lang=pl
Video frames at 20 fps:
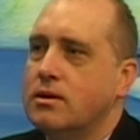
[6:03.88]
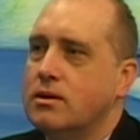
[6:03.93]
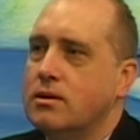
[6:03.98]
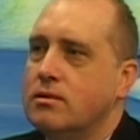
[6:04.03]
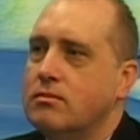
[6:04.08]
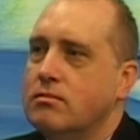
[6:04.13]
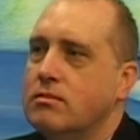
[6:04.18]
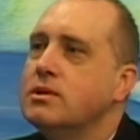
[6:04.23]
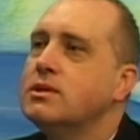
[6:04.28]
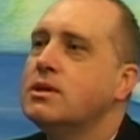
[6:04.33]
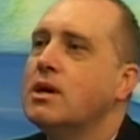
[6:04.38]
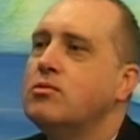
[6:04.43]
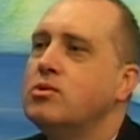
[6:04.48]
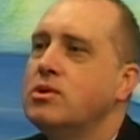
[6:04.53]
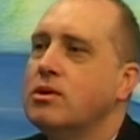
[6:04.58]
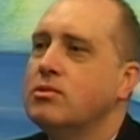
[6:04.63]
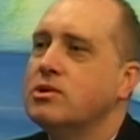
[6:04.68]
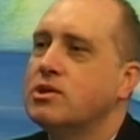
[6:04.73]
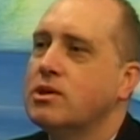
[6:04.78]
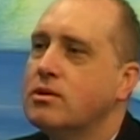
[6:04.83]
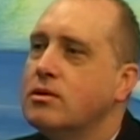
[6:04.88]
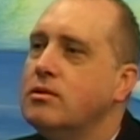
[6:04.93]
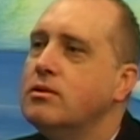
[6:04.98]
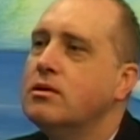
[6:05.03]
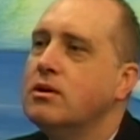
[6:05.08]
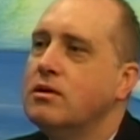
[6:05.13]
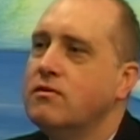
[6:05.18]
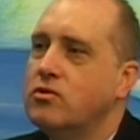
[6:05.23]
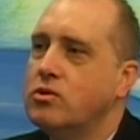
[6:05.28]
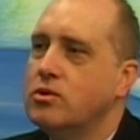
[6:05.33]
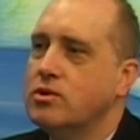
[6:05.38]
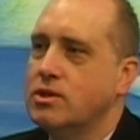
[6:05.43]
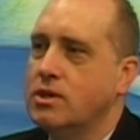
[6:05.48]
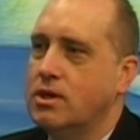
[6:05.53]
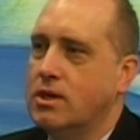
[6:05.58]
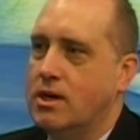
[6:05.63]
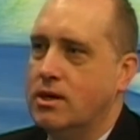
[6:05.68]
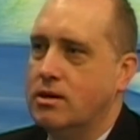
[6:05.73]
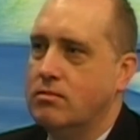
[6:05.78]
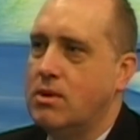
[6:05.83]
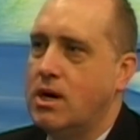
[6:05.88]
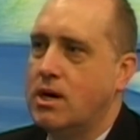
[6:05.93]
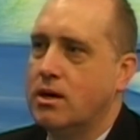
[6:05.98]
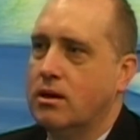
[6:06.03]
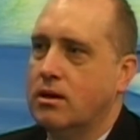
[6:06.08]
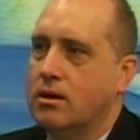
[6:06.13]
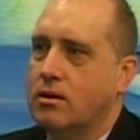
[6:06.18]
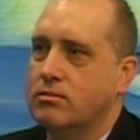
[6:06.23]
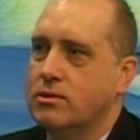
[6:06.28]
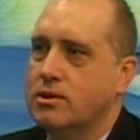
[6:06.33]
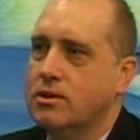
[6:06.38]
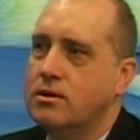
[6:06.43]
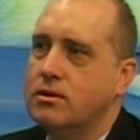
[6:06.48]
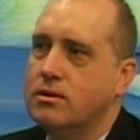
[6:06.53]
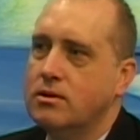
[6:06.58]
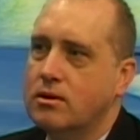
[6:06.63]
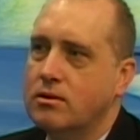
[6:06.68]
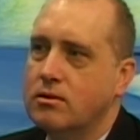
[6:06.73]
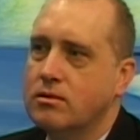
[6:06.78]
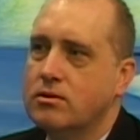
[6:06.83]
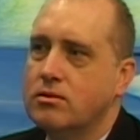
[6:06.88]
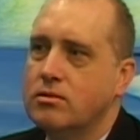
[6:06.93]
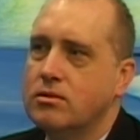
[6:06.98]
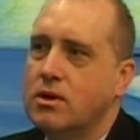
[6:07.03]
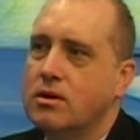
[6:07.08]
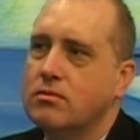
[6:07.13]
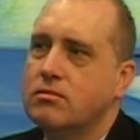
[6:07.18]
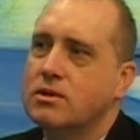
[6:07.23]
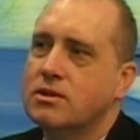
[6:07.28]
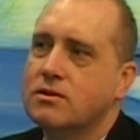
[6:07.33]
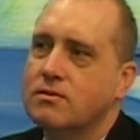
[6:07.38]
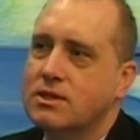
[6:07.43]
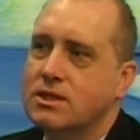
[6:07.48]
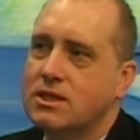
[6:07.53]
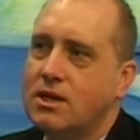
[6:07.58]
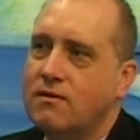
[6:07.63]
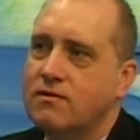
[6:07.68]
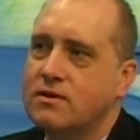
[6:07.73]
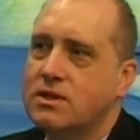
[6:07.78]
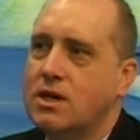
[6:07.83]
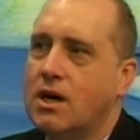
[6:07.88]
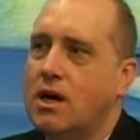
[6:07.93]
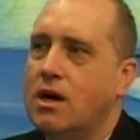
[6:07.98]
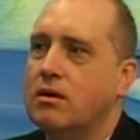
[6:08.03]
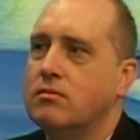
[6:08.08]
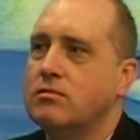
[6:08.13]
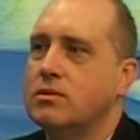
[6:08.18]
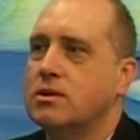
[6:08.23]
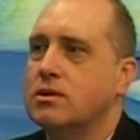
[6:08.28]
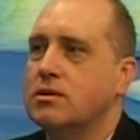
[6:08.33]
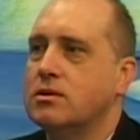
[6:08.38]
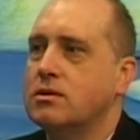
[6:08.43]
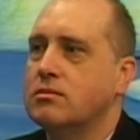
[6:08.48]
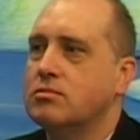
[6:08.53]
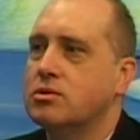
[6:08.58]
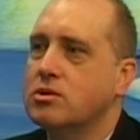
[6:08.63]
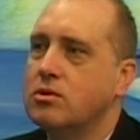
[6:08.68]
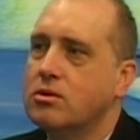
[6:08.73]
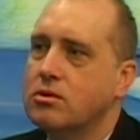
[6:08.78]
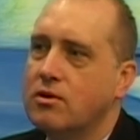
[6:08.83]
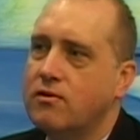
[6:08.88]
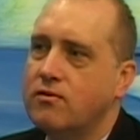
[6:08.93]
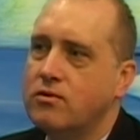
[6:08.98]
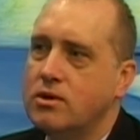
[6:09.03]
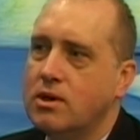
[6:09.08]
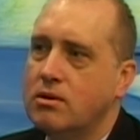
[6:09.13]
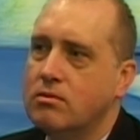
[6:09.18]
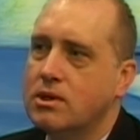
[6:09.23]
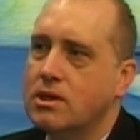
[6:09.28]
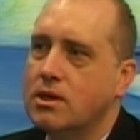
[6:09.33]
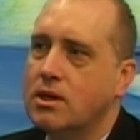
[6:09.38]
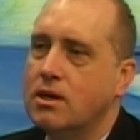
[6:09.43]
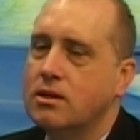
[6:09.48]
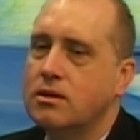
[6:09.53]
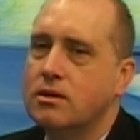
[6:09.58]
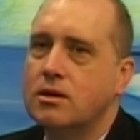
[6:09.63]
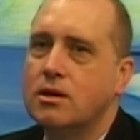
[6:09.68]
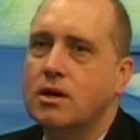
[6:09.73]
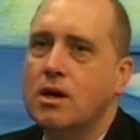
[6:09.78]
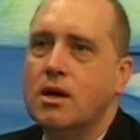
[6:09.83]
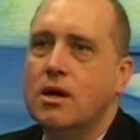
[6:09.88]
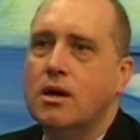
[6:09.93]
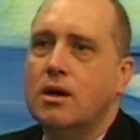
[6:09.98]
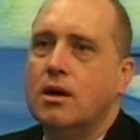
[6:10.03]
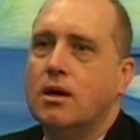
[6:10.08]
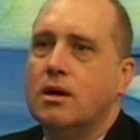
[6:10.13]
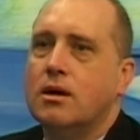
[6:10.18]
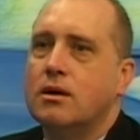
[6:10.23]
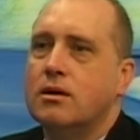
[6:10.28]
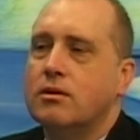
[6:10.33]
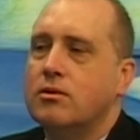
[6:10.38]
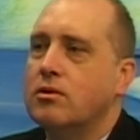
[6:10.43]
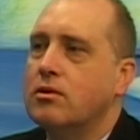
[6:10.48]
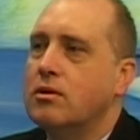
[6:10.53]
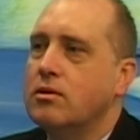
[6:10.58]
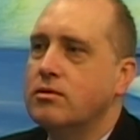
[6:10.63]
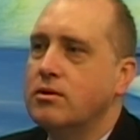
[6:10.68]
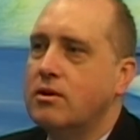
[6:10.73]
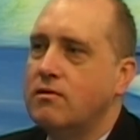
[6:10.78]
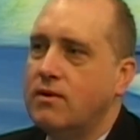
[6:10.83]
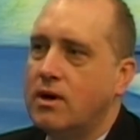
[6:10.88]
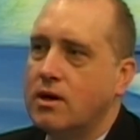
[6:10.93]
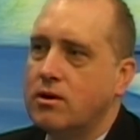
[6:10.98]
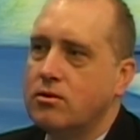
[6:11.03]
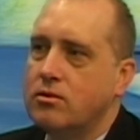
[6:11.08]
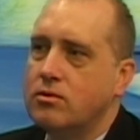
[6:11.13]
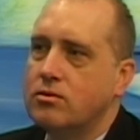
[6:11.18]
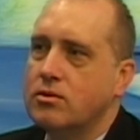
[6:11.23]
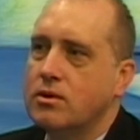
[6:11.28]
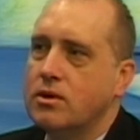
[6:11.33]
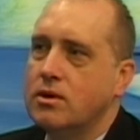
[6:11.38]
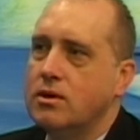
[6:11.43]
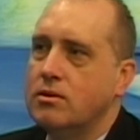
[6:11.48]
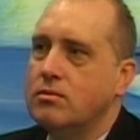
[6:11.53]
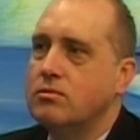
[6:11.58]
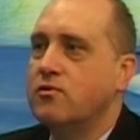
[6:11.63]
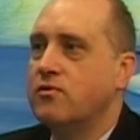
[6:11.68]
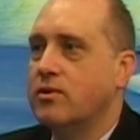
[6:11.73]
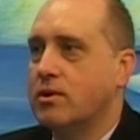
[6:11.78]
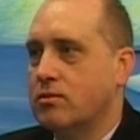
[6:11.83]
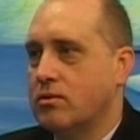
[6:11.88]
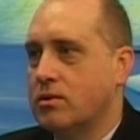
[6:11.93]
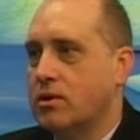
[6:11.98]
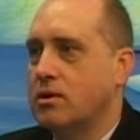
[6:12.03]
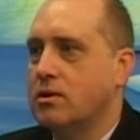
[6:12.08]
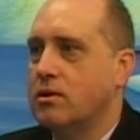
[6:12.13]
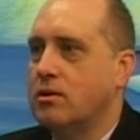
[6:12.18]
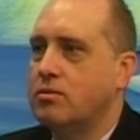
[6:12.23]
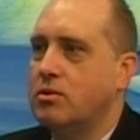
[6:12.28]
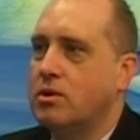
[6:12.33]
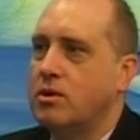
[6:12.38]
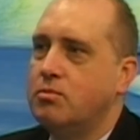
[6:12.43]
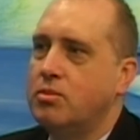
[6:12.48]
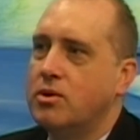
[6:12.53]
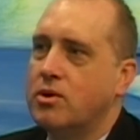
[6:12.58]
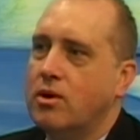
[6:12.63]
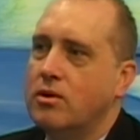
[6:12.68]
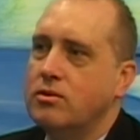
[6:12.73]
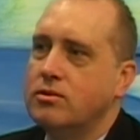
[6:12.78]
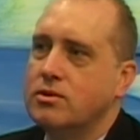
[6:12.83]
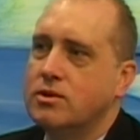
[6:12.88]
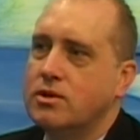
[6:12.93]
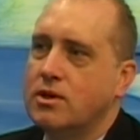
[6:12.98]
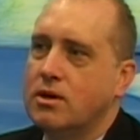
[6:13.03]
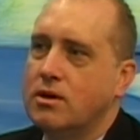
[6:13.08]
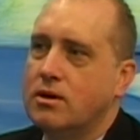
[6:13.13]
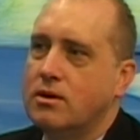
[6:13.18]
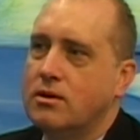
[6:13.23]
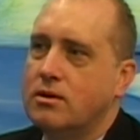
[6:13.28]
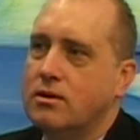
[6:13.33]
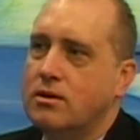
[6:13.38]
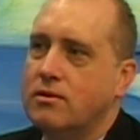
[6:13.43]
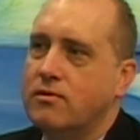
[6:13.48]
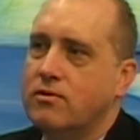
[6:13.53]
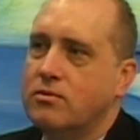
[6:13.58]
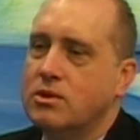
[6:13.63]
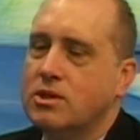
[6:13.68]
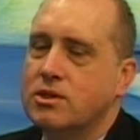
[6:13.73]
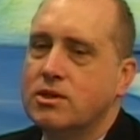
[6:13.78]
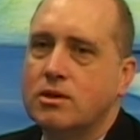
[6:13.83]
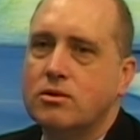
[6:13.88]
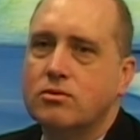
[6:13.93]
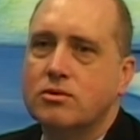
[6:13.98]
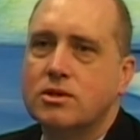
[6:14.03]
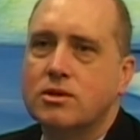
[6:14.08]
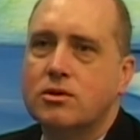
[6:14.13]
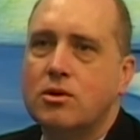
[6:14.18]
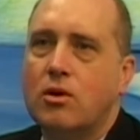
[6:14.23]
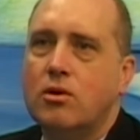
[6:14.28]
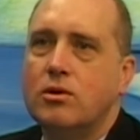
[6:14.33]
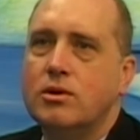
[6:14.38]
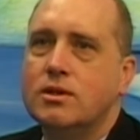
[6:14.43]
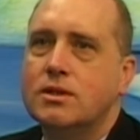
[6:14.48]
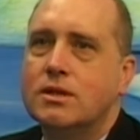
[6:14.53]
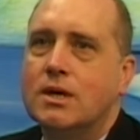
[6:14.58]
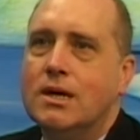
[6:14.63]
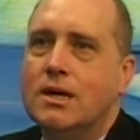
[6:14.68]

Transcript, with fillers: my zajmujemy się tylko i wyłącznie jaremarkiem, czyli negocjujemy z wystawcami, przygotowujemy dla nich e, dogodne warunki, mówię tutaj o, o prądzie, o, o wymierzeniu stoisk,